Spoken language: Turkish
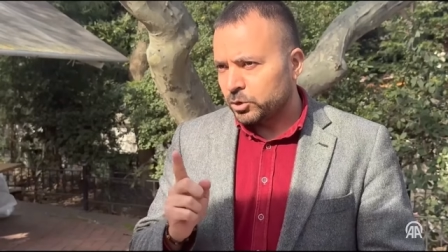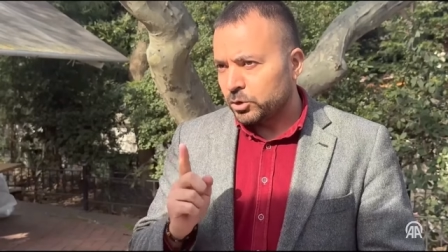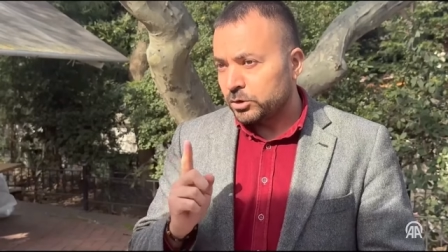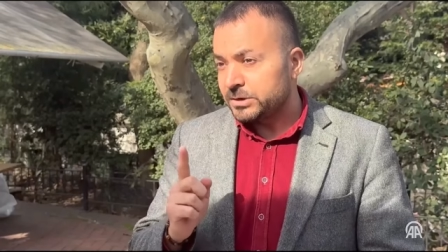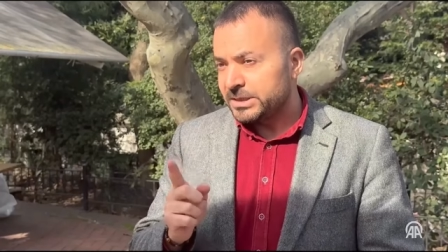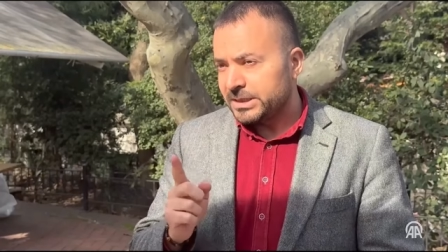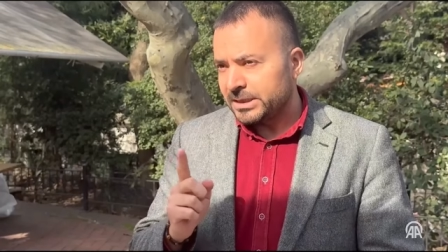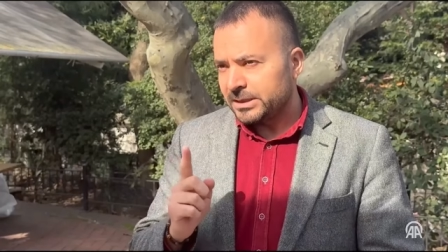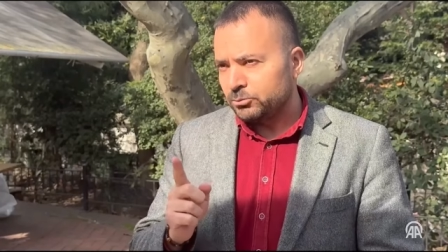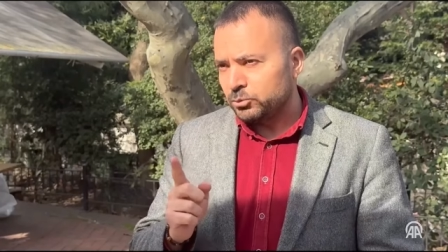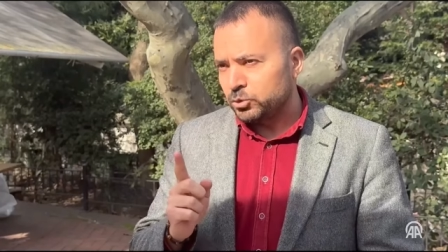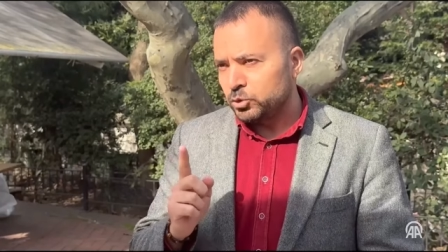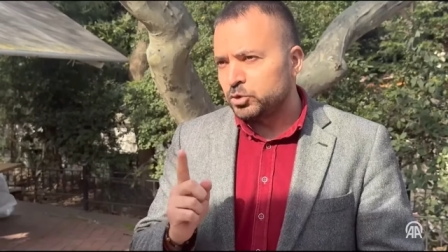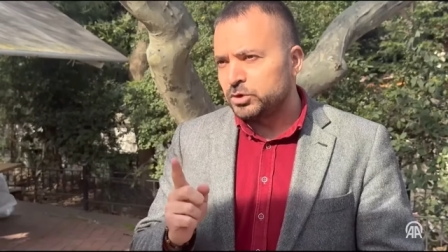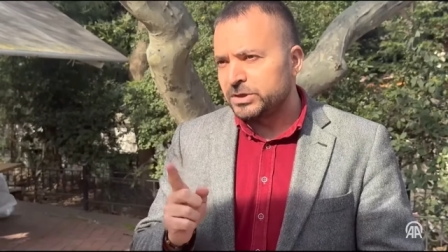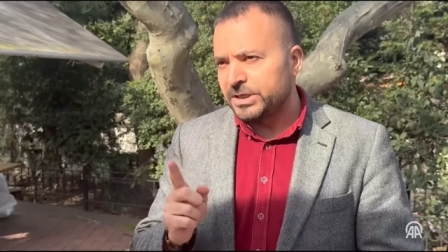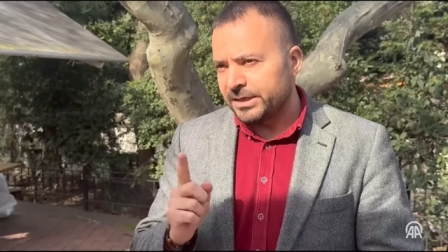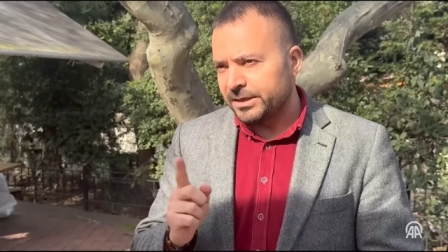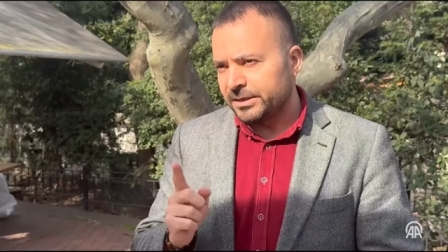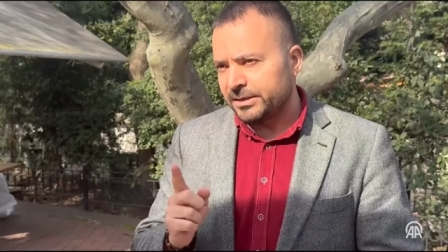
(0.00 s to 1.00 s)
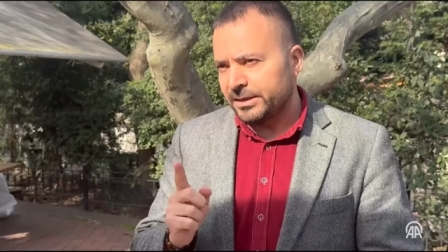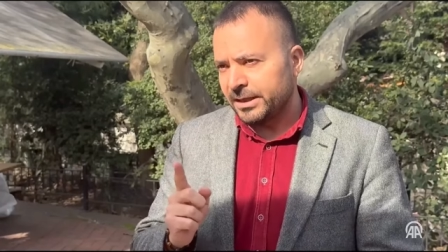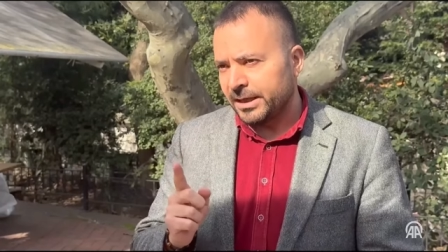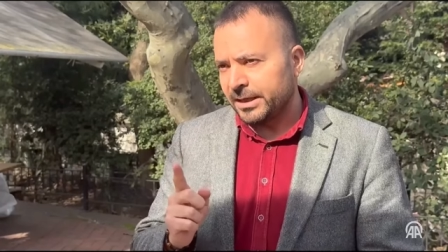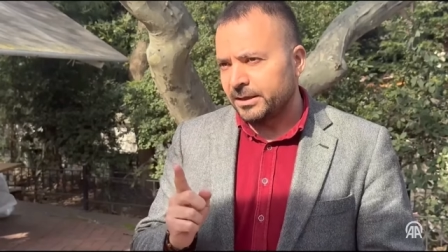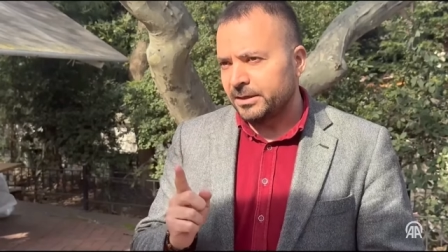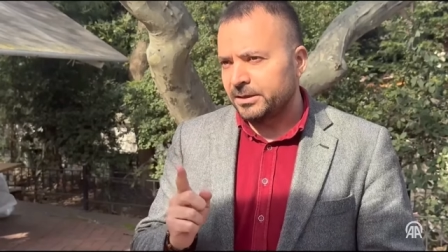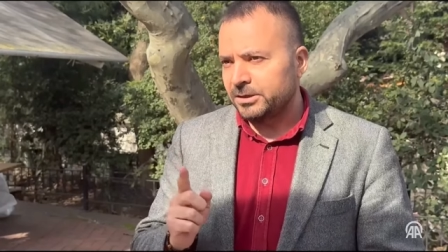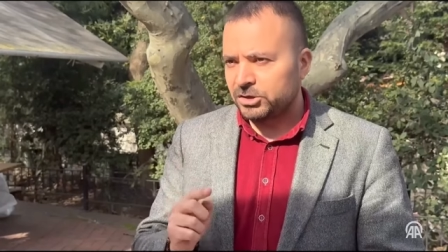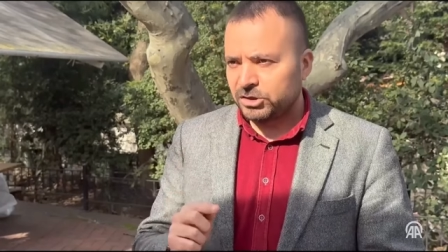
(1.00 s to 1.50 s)
Gözlerim
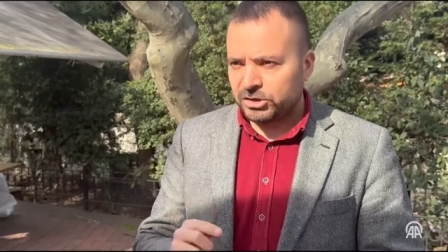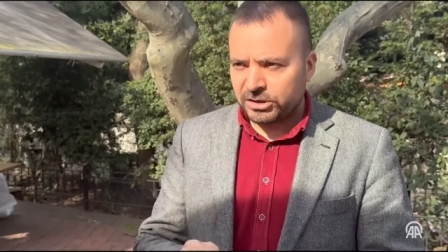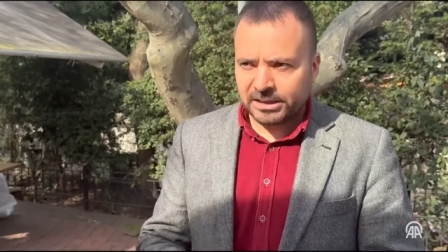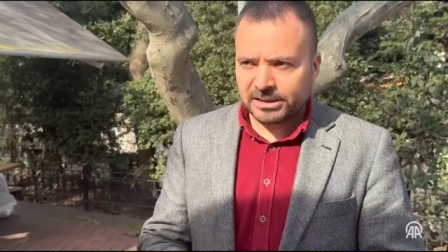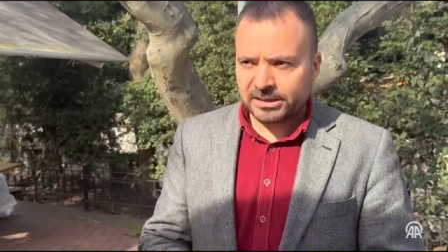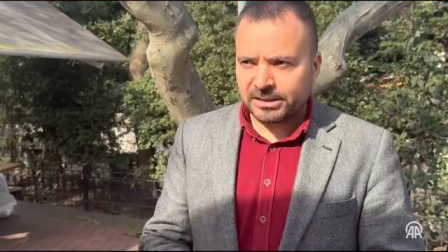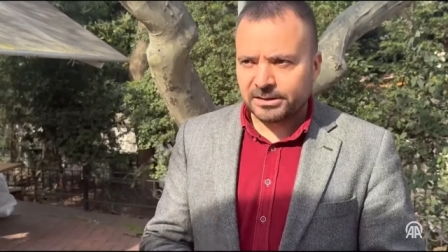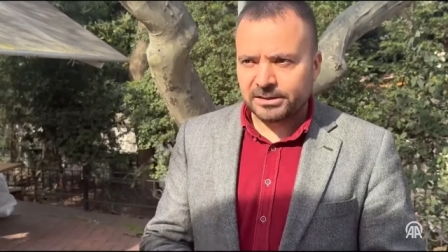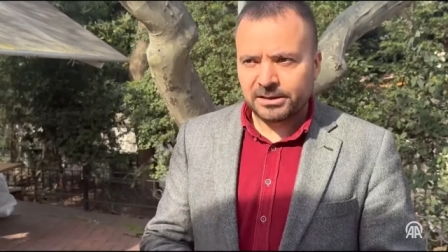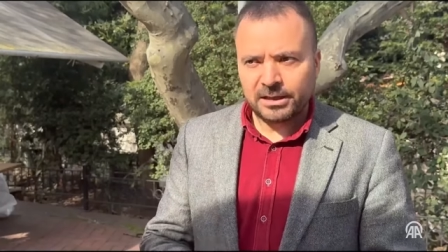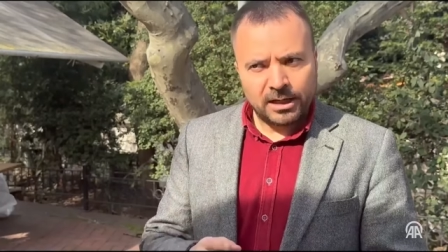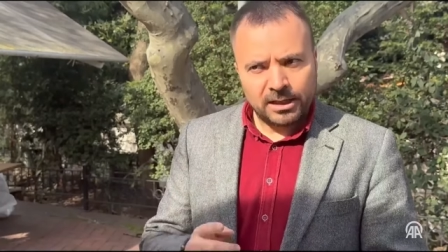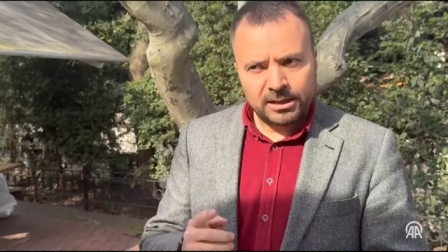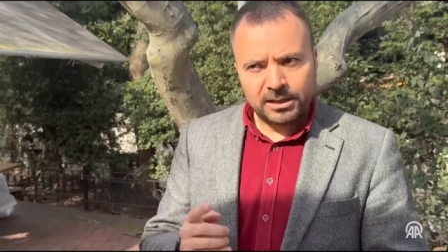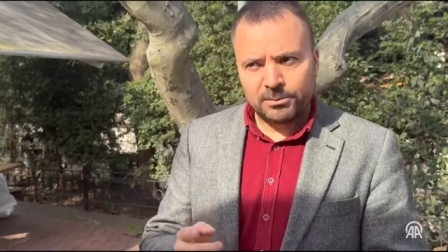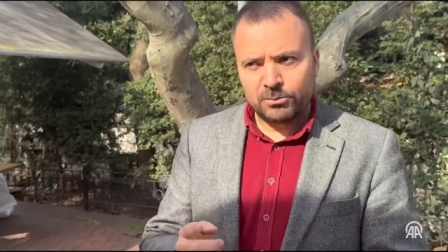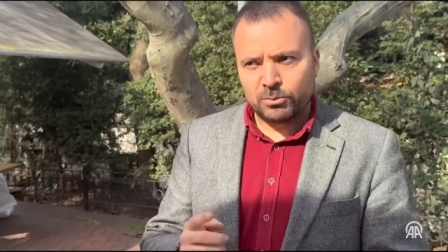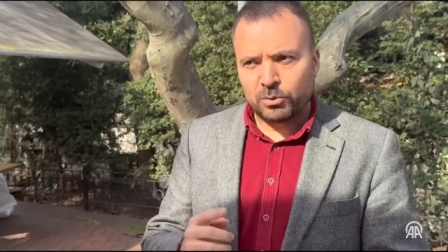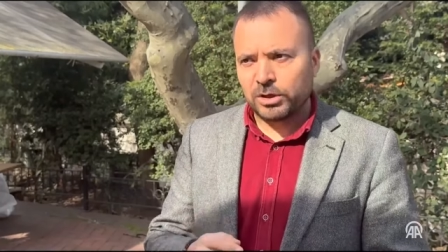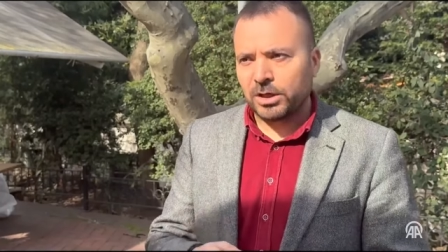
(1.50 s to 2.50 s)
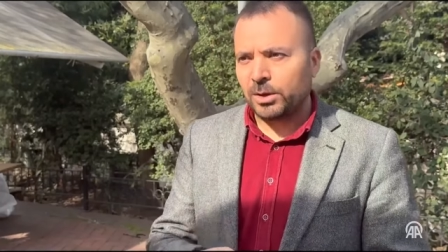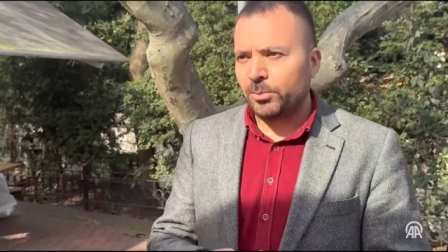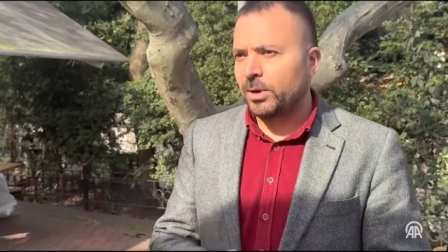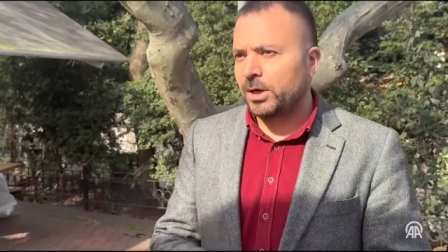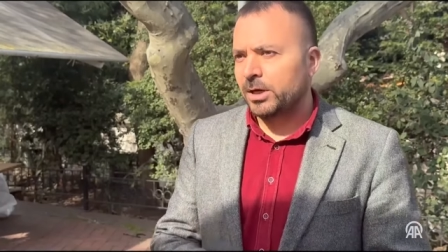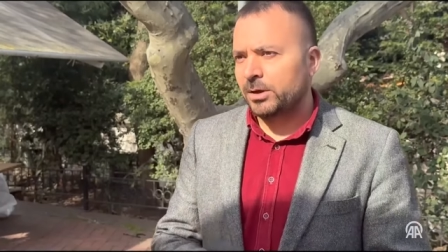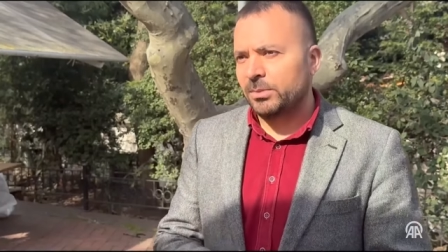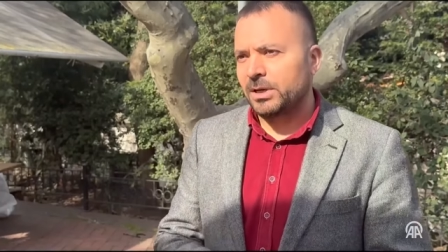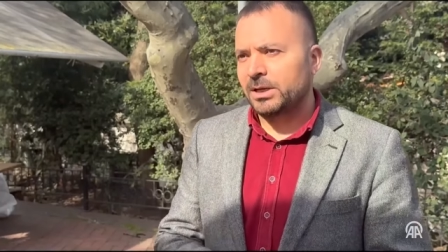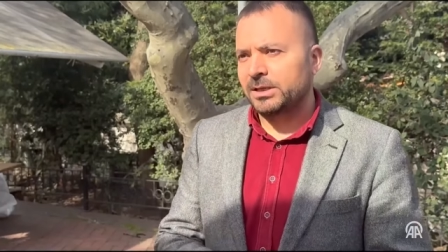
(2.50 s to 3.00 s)
üzerinde şeklinde aynen böyle
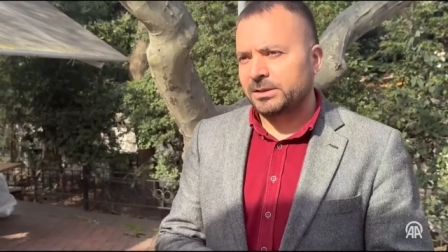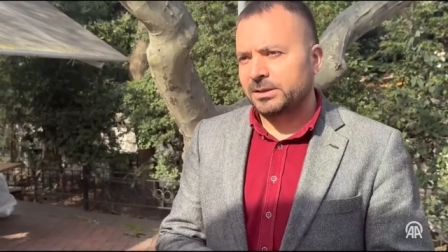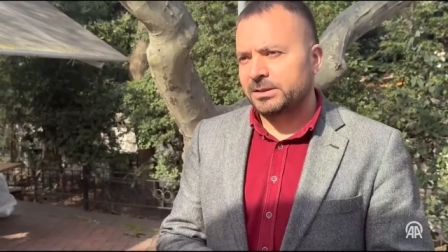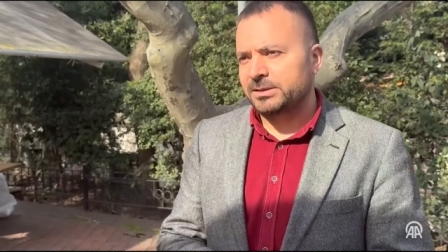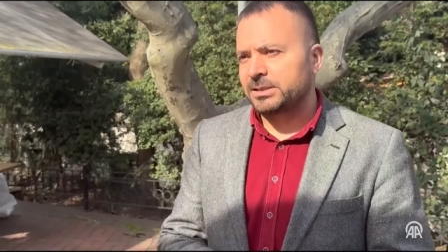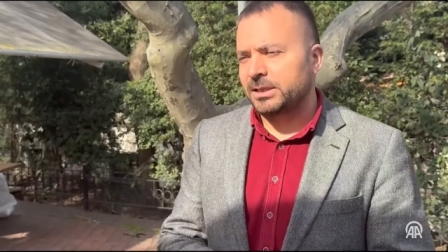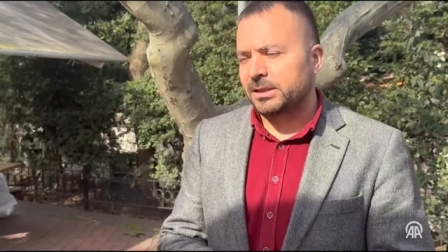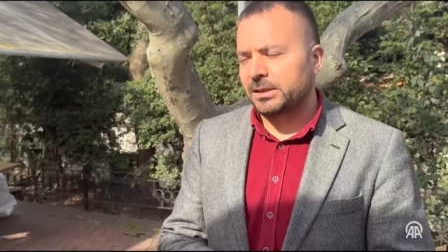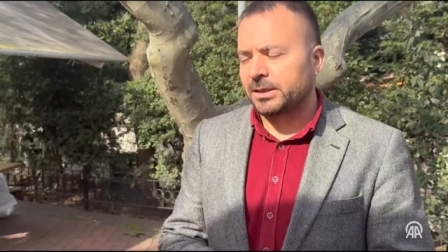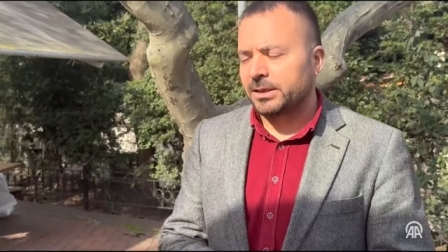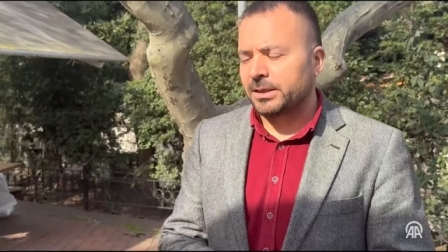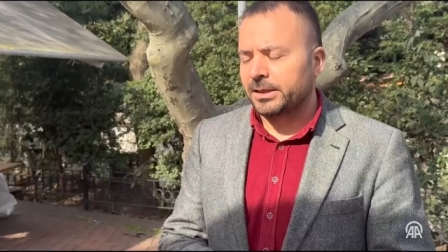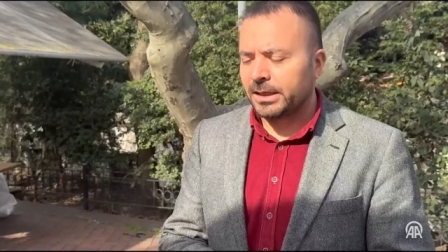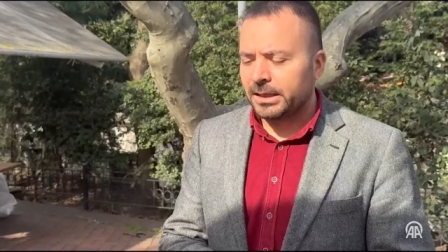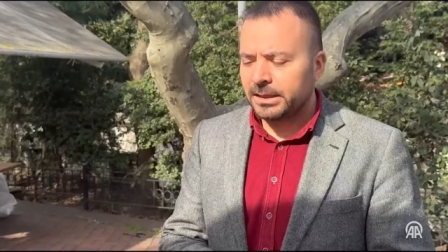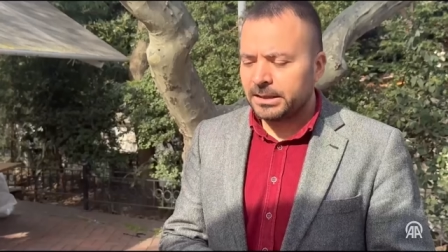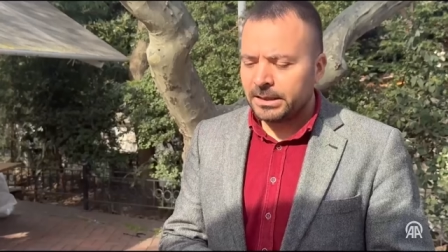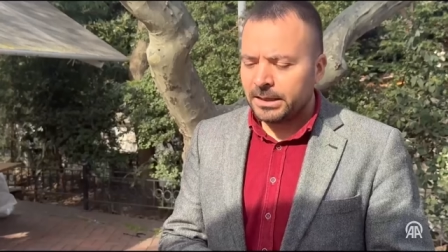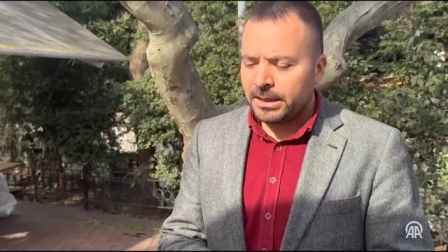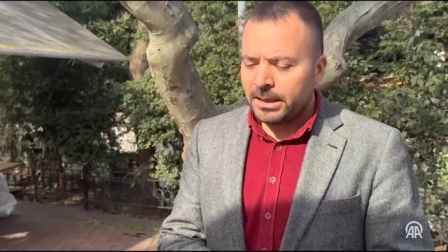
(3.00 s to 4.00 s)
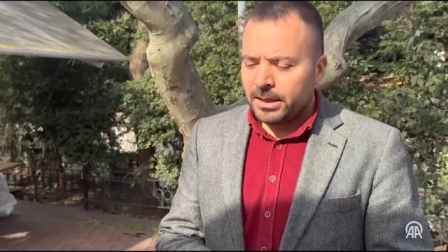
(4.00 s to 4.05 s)
parmağını da sallayarak